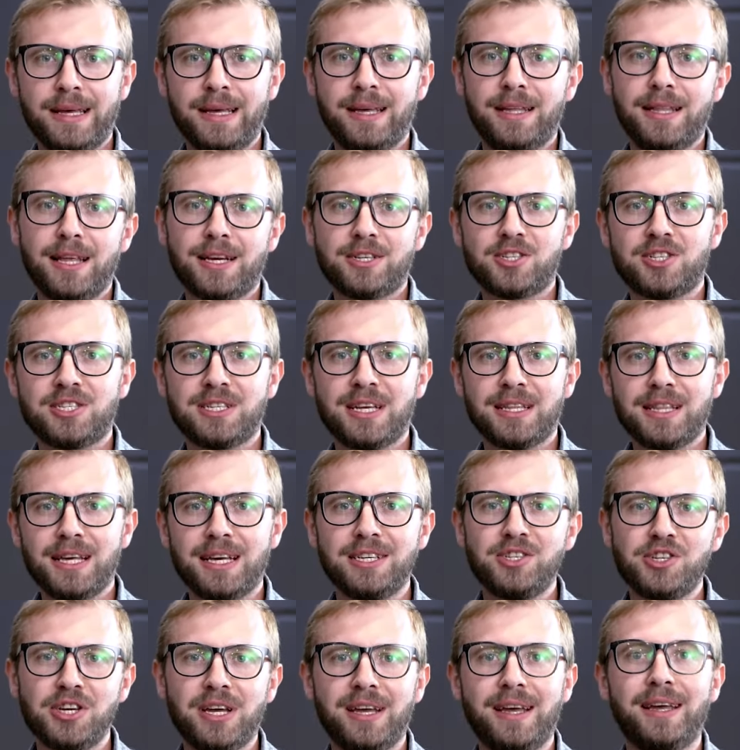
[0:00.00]
И наша
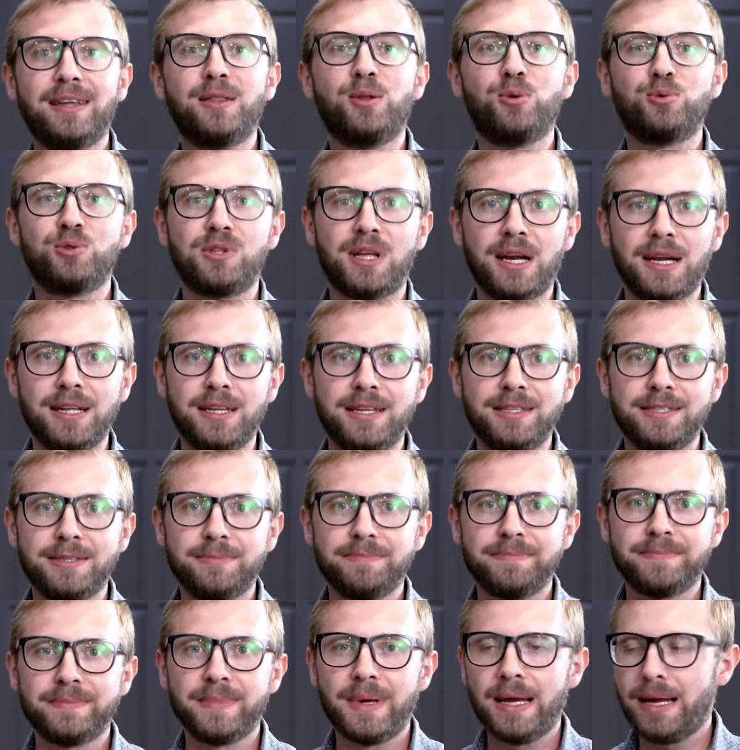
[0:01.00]
задача это устранить.
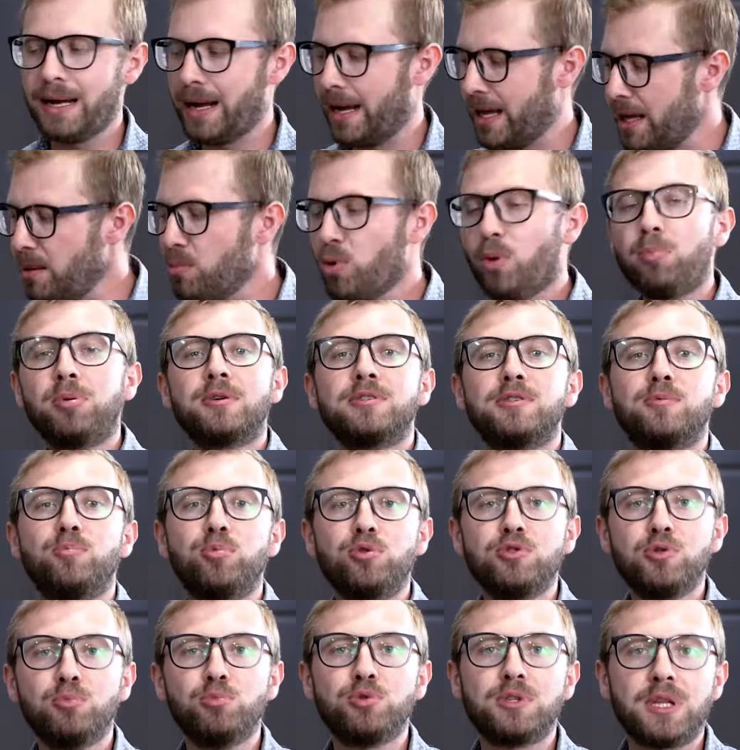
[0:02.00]
Каким образом
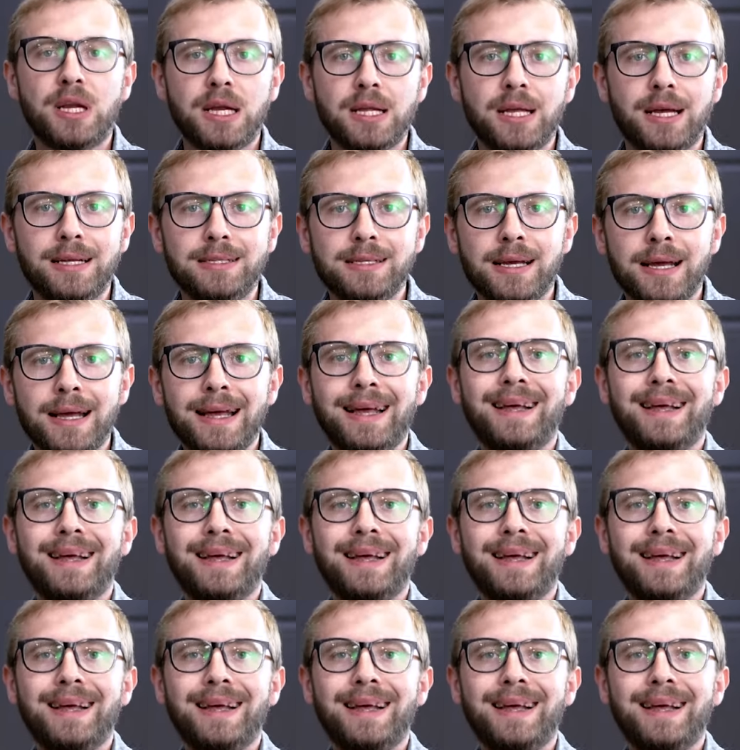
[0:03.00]
будем устранять?